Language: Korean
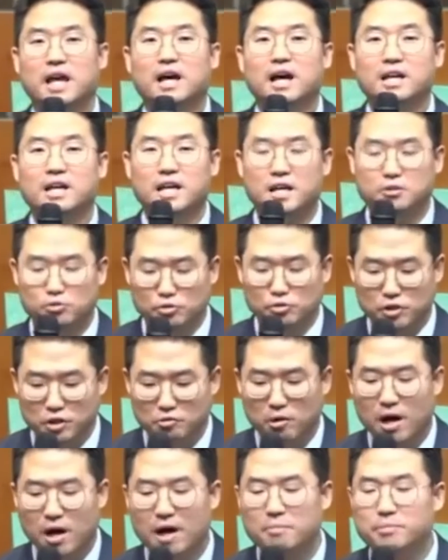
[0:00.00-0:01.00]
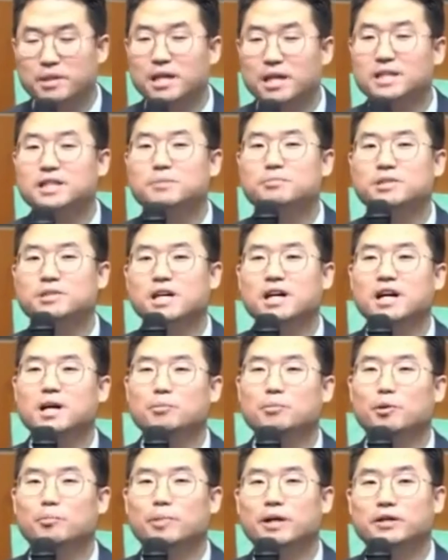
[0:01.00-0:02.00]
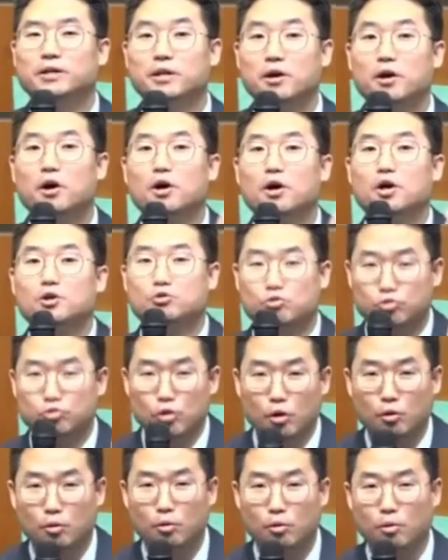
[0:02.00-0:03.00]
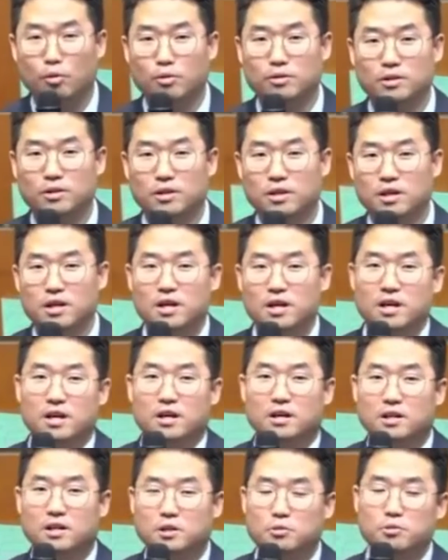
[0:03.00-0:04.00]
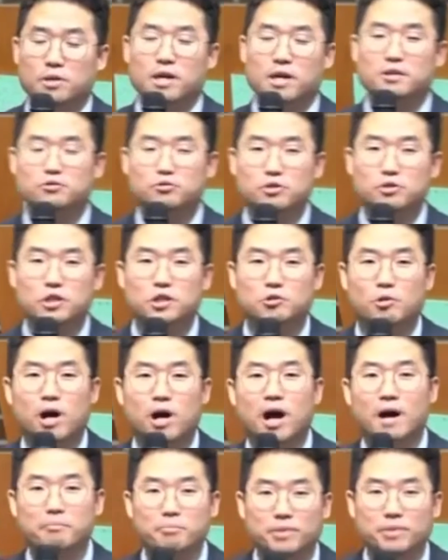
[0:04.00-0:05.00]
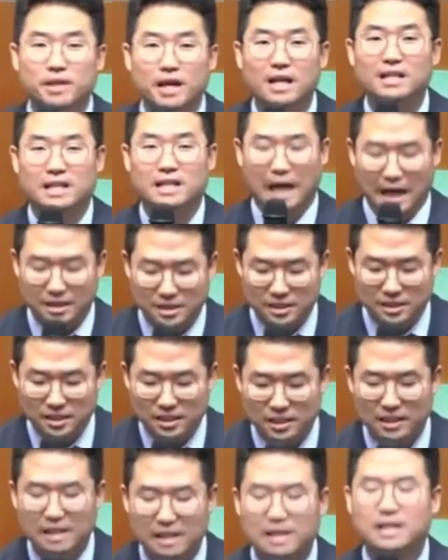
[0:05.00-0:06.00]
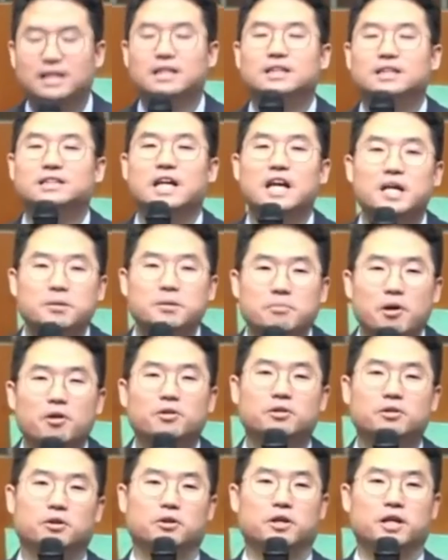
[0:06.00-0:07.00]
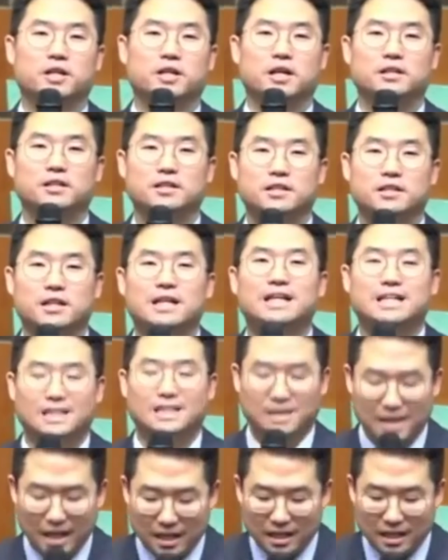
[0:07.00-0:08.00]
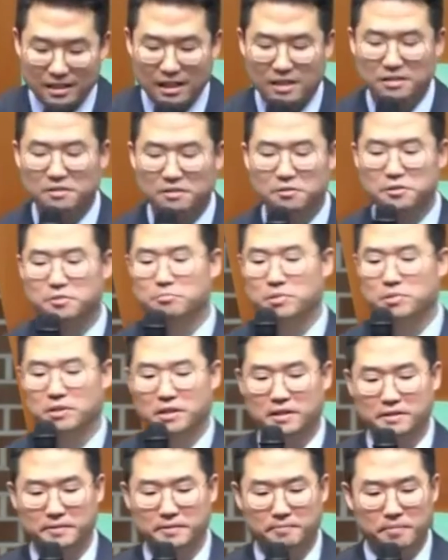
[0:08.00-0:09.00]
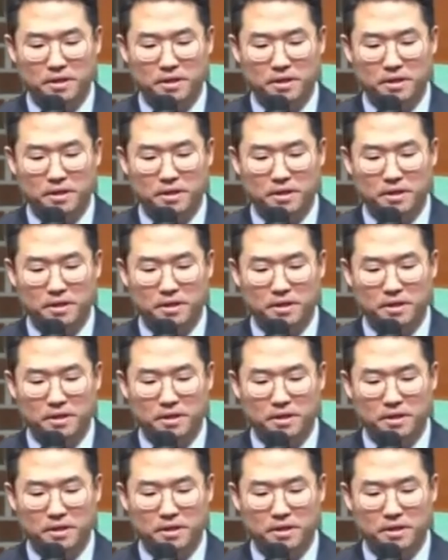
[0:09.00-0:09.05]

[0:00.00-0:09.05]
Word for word: 내가 예수님과 함께 십자가에 못 박혀 죽었고 그리고 예수님과 함께 다시 생명을 얻게 되는 살아나는 것입니다.